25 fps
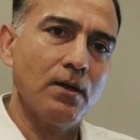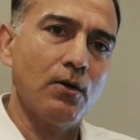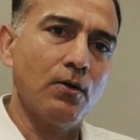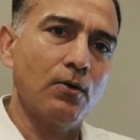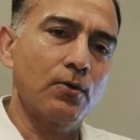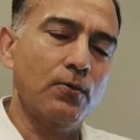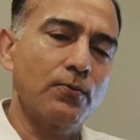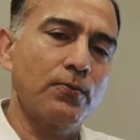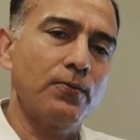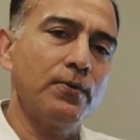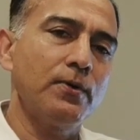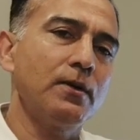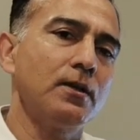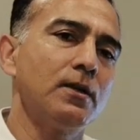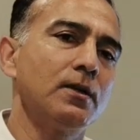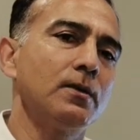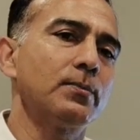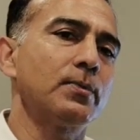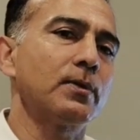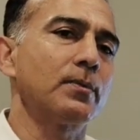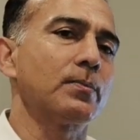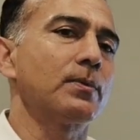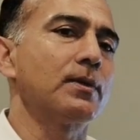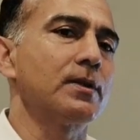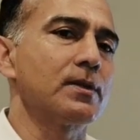और फिर
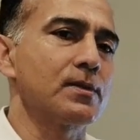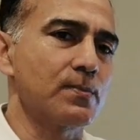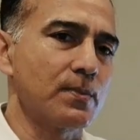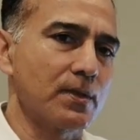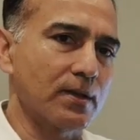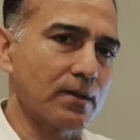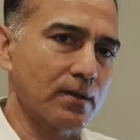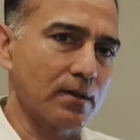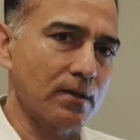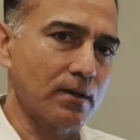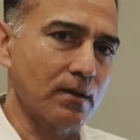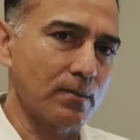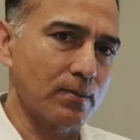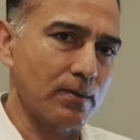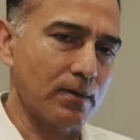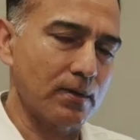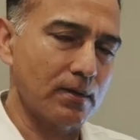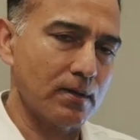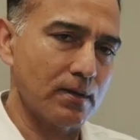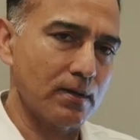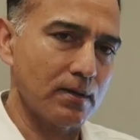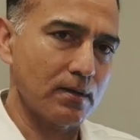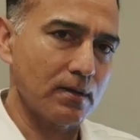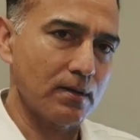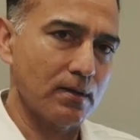हिप रिप्लेसमेंट करना
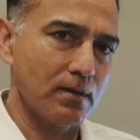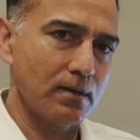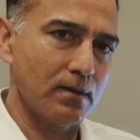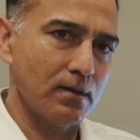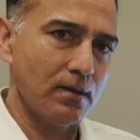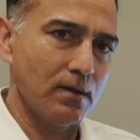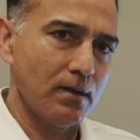पड़ता है